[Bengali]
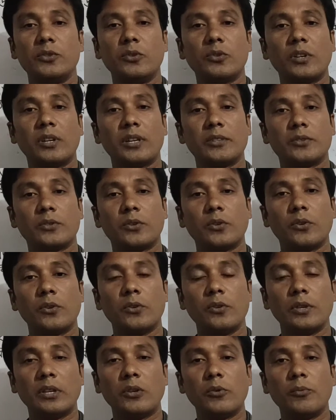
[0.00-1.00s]
যুক্তরাষ্ট্র
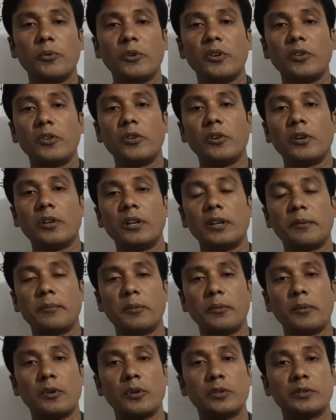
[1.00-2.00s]
ইউরোপীয় ইউনিয়ন
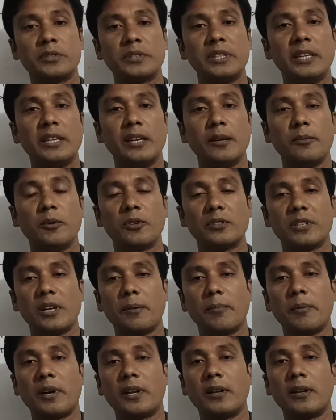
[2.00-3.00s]
এবং চীন এবং
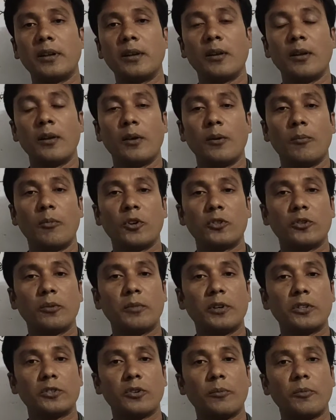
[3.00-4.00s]
জাপান
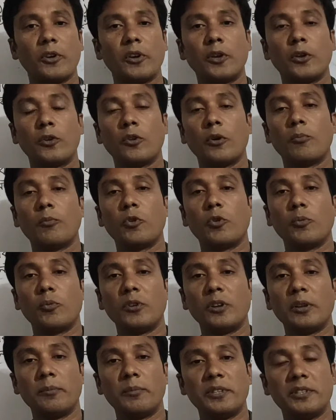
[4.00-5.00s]
বর্তমান সময়ে নব্য
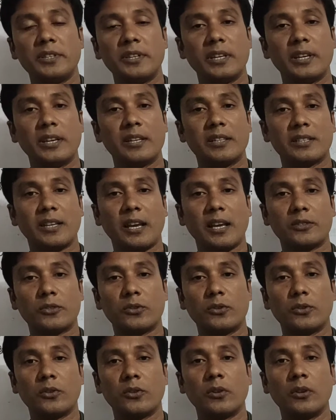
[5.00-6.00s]
উপনিবেশিক
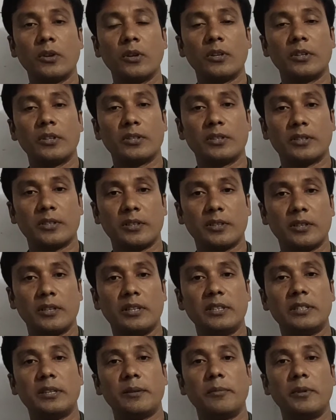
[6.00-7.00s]
শাসক
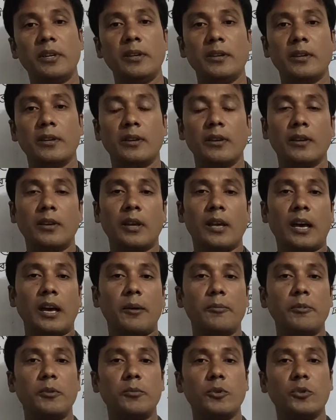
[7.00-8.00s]
হিসেবে
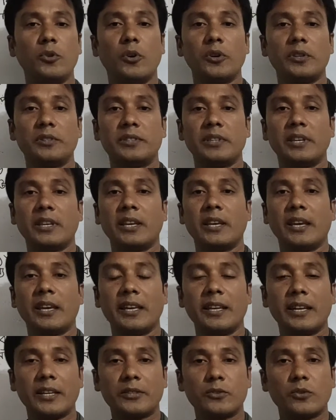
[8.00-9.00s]
আবির্ভূত হয়েছে এই
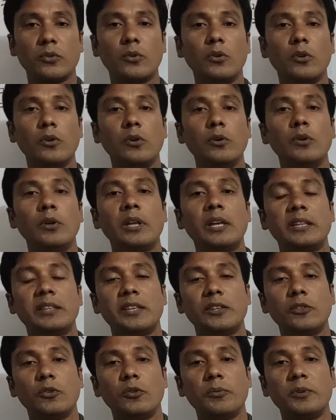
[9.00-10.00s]
রাষ্ট্রগুলো
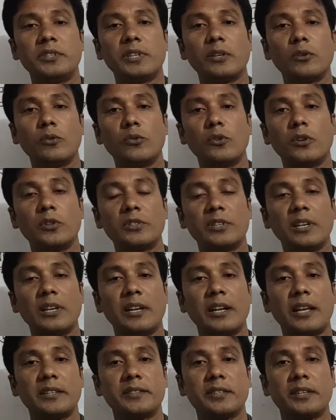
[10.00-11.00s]
তৃতীয় বিশ্বের উন্নয়নশীল
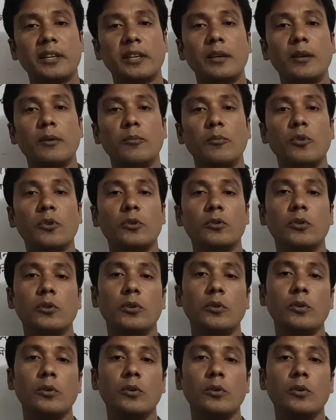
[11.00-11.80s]
রাষ্ট্রে মূলত